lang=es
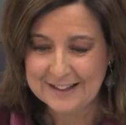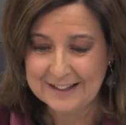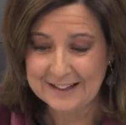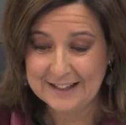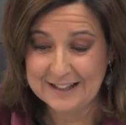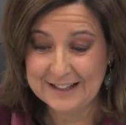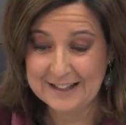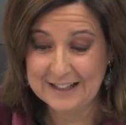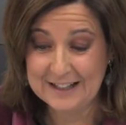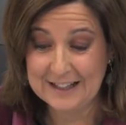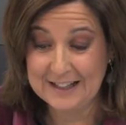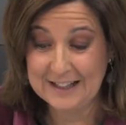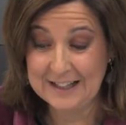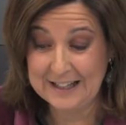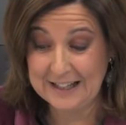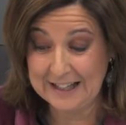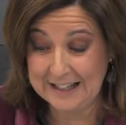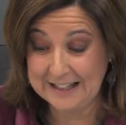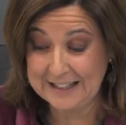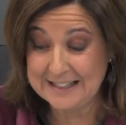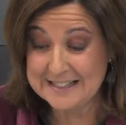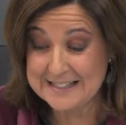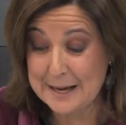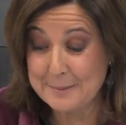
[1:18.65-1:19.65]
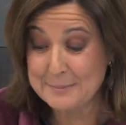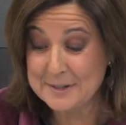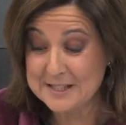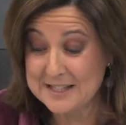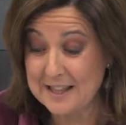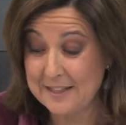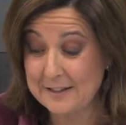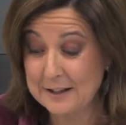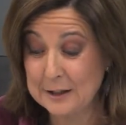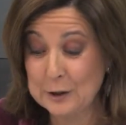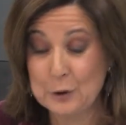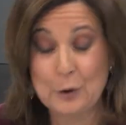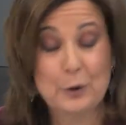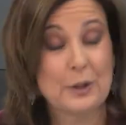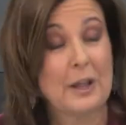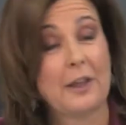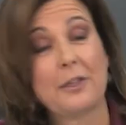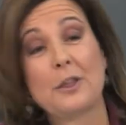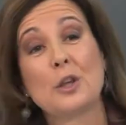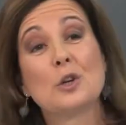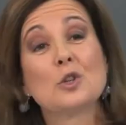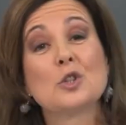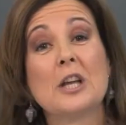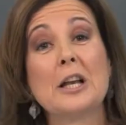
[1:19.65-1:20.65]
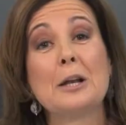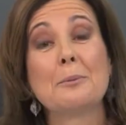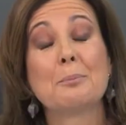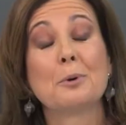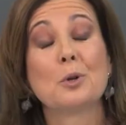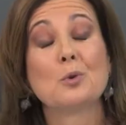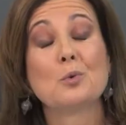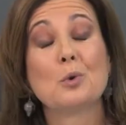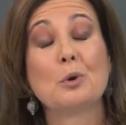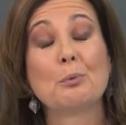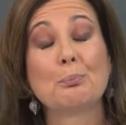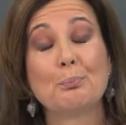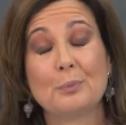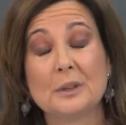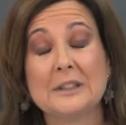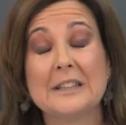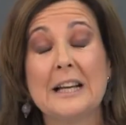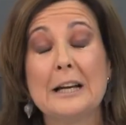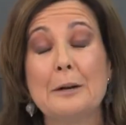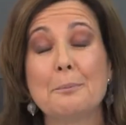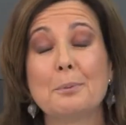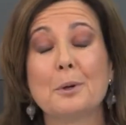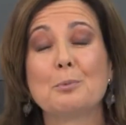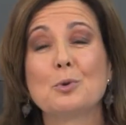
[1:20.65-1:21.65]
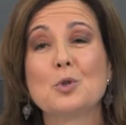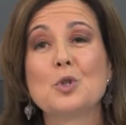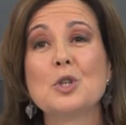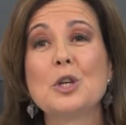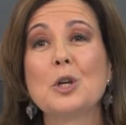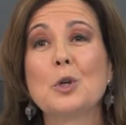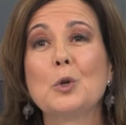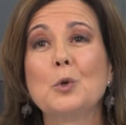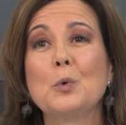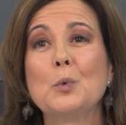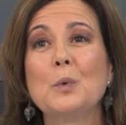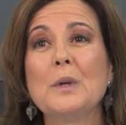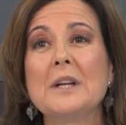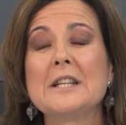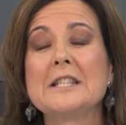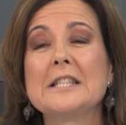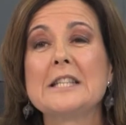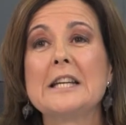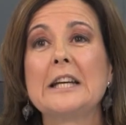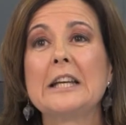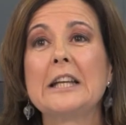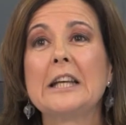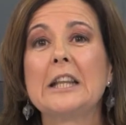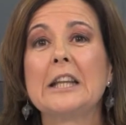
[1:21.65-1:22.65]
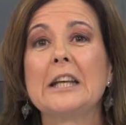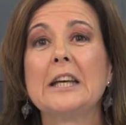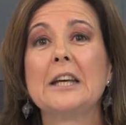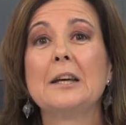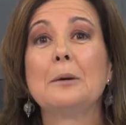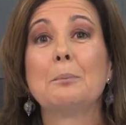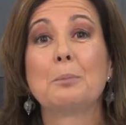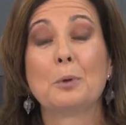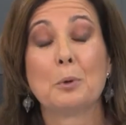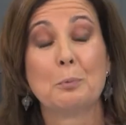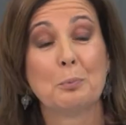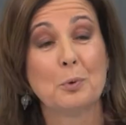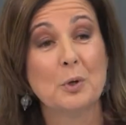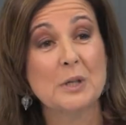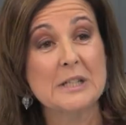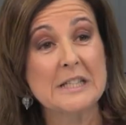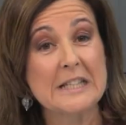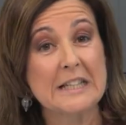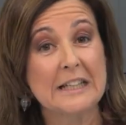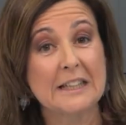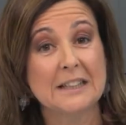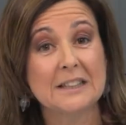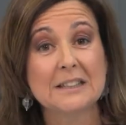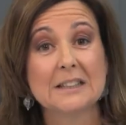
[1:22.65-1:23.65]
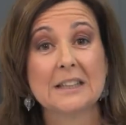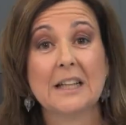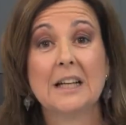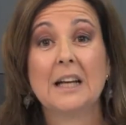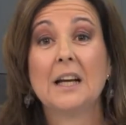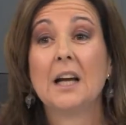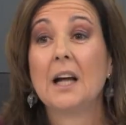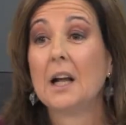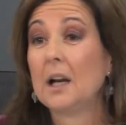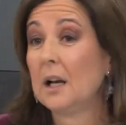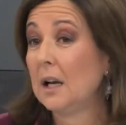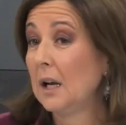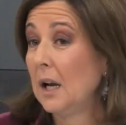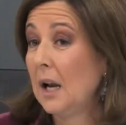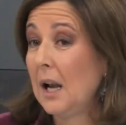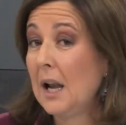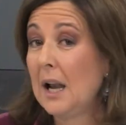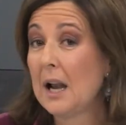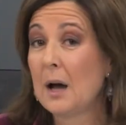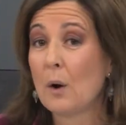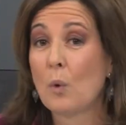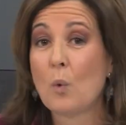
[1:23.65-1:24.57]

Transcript: Eh, en esa mesa de negociación se le, se le, propusieron una serie de propuestas, la